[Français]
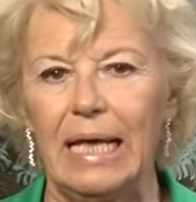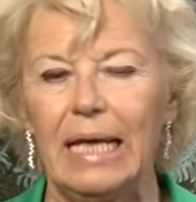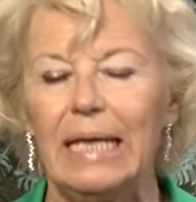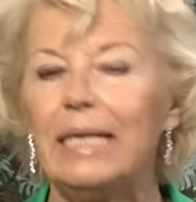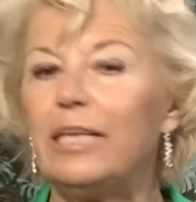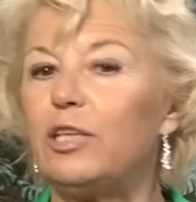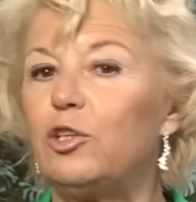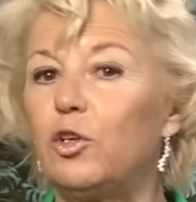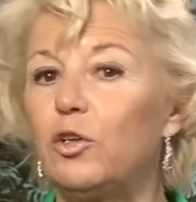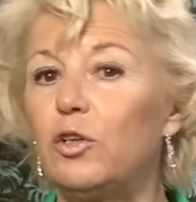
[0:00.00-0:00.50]

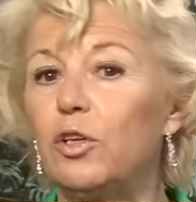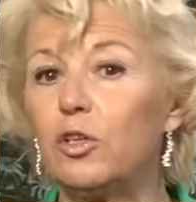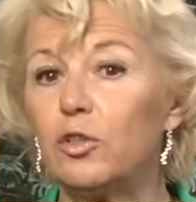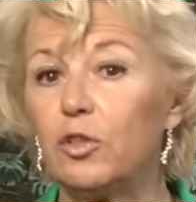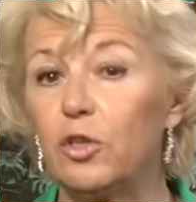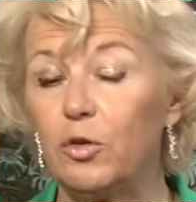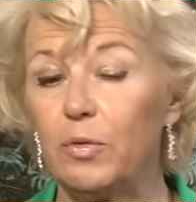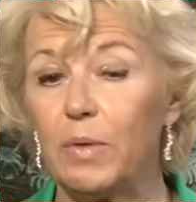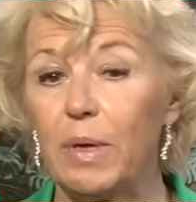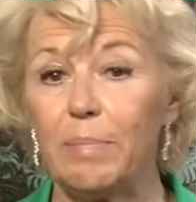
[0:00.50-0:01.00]
Les tenants de
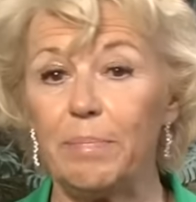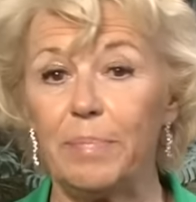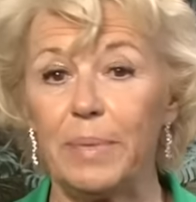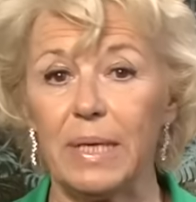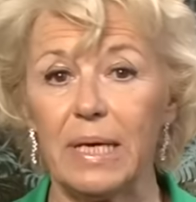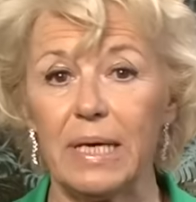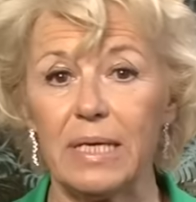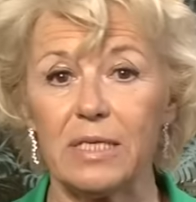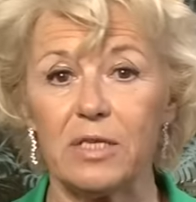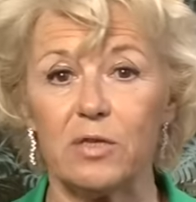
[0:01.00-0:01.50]

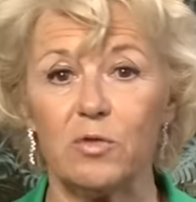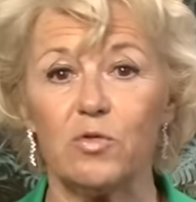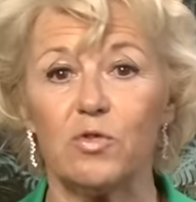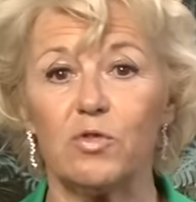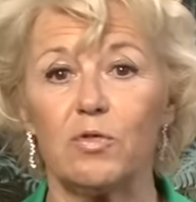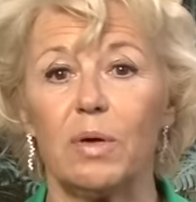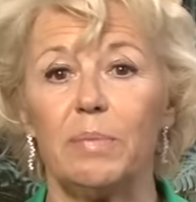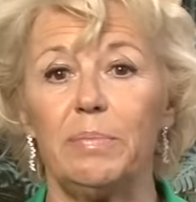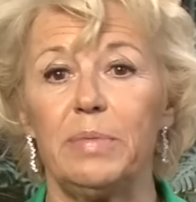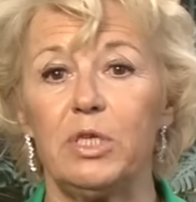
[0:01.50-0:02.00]
l'UMPS nous
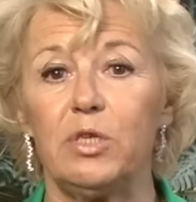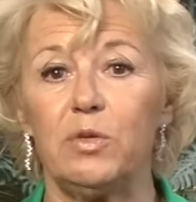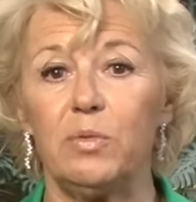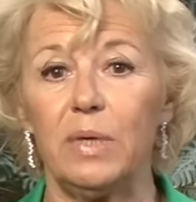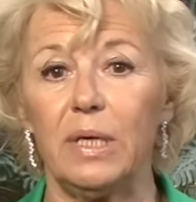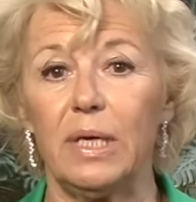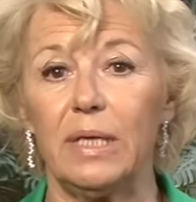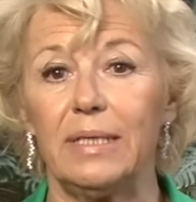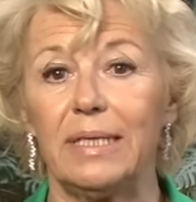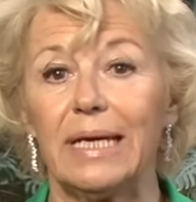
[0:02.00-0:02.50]
ont
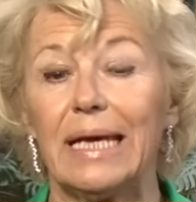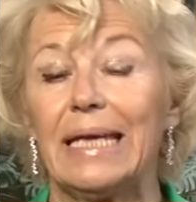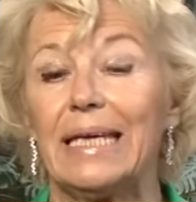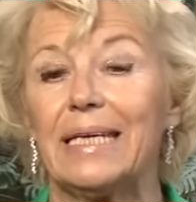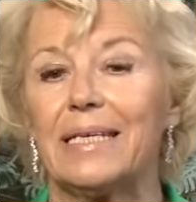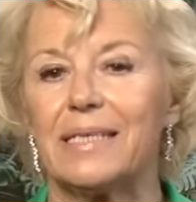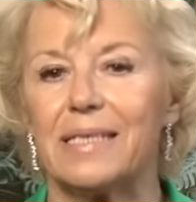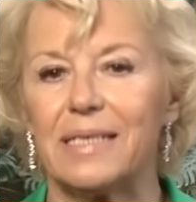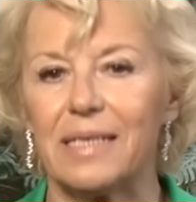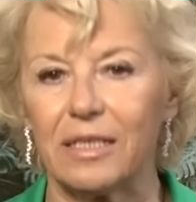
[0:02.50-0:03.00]
habitués à dire
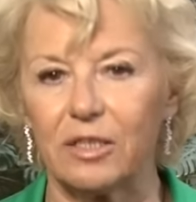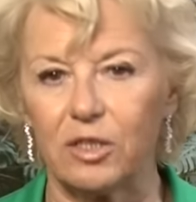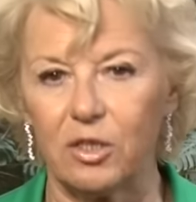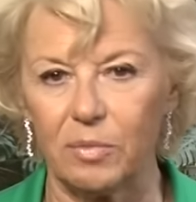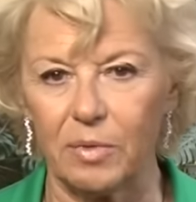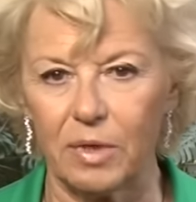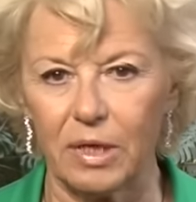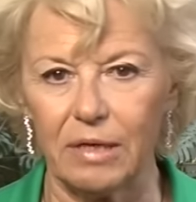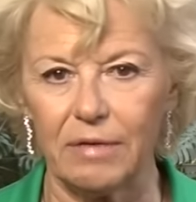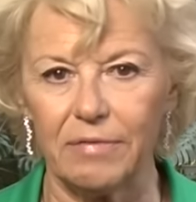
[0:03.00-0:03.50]

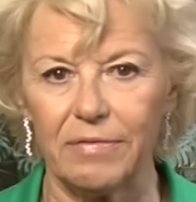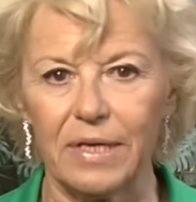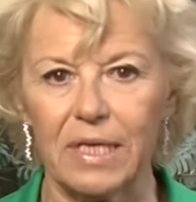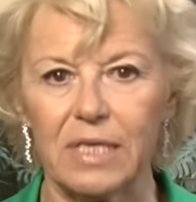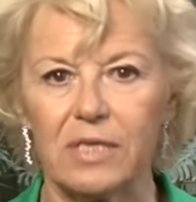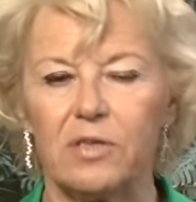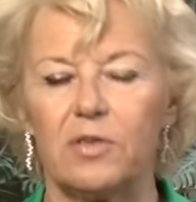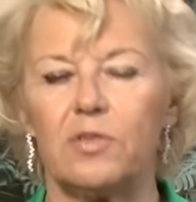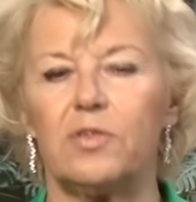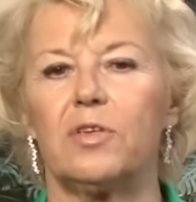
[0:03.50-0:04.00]
exactement
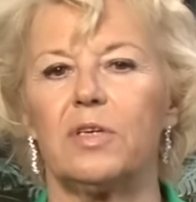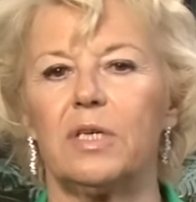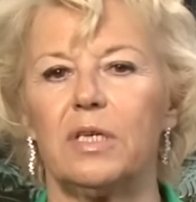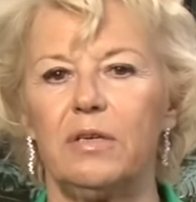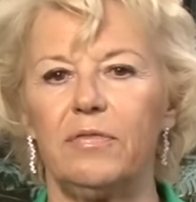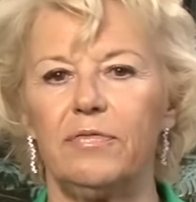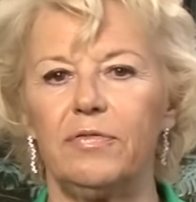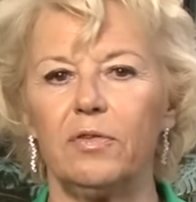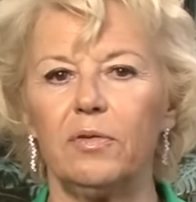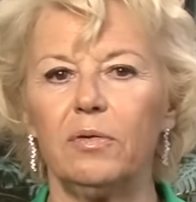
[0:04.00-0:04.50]
l'inverse de ce
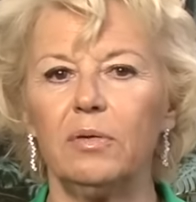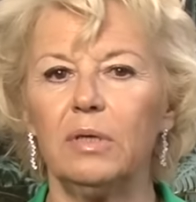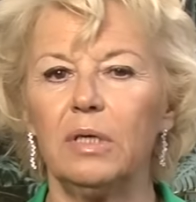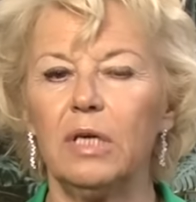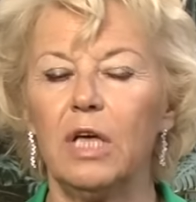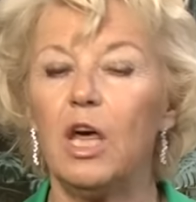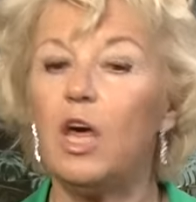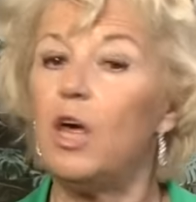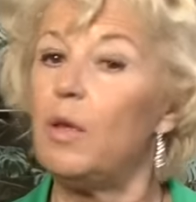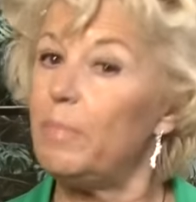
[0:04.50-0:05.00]
qu'ils font,
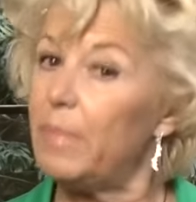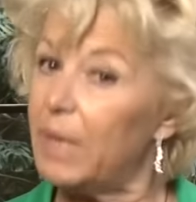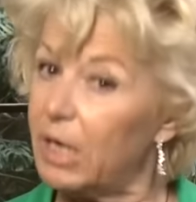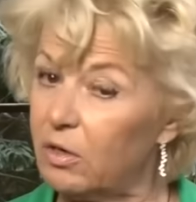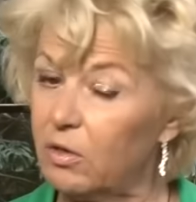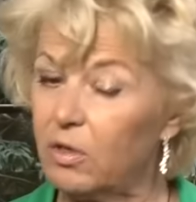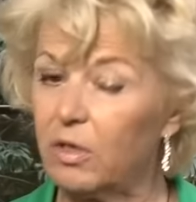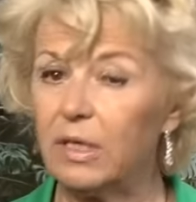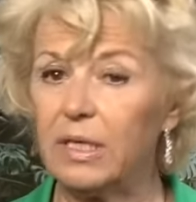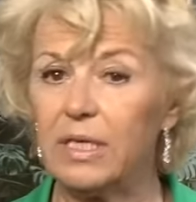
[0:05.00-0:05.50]
mais
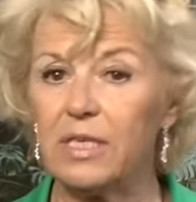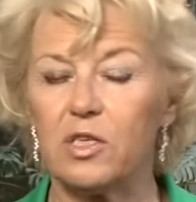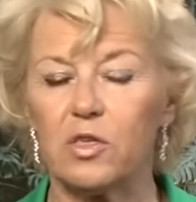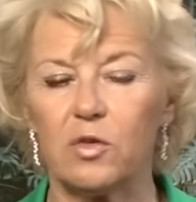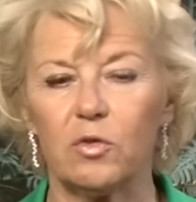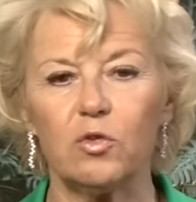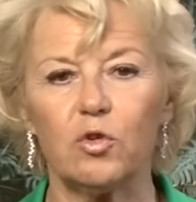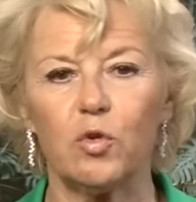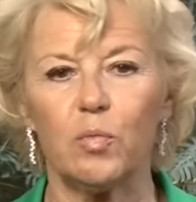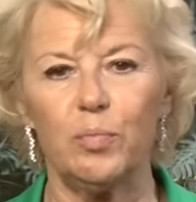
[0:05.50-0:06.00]

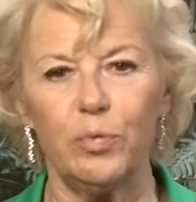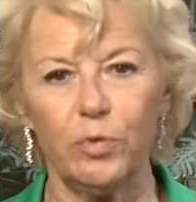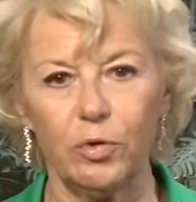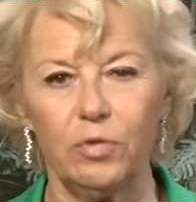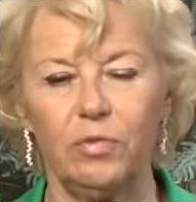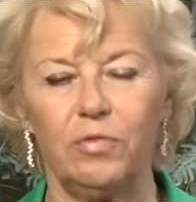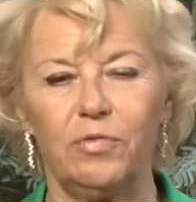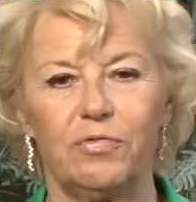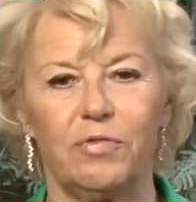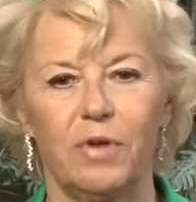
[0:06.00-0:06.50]
reconnaissons que pour
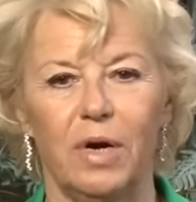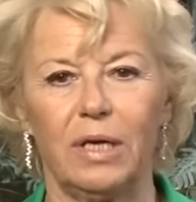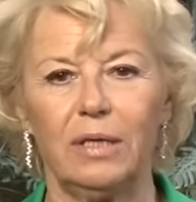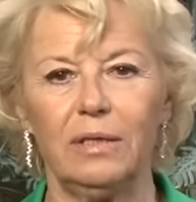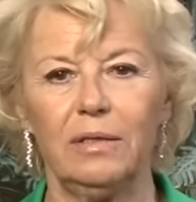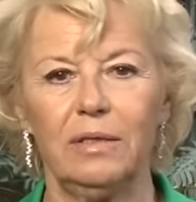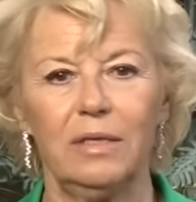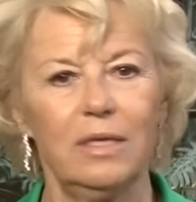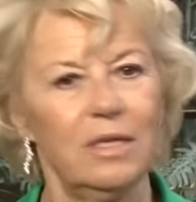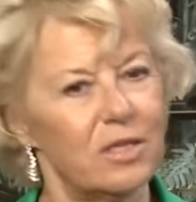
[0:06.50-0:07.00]
une fois,
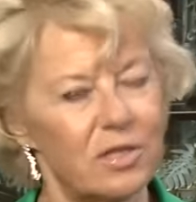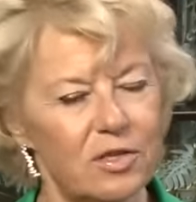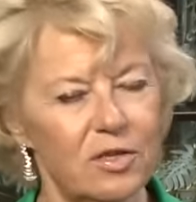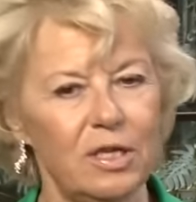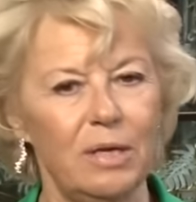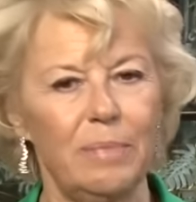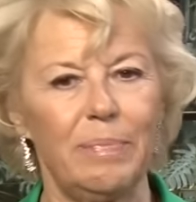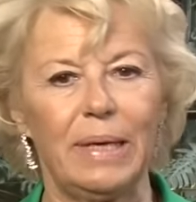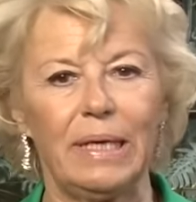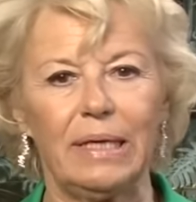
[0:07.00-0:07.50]
ce
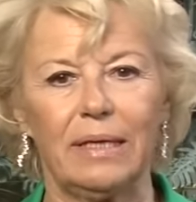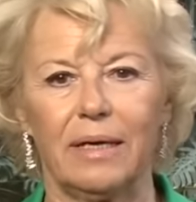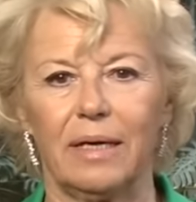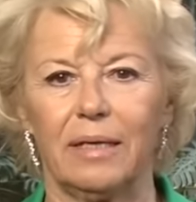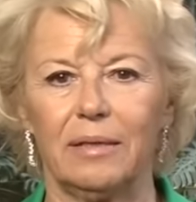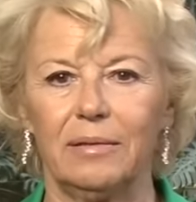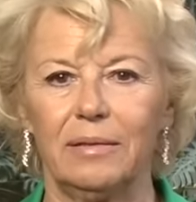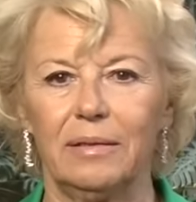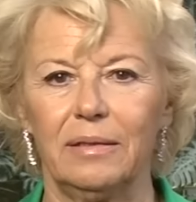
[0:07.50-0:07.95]
n'est pas le cas.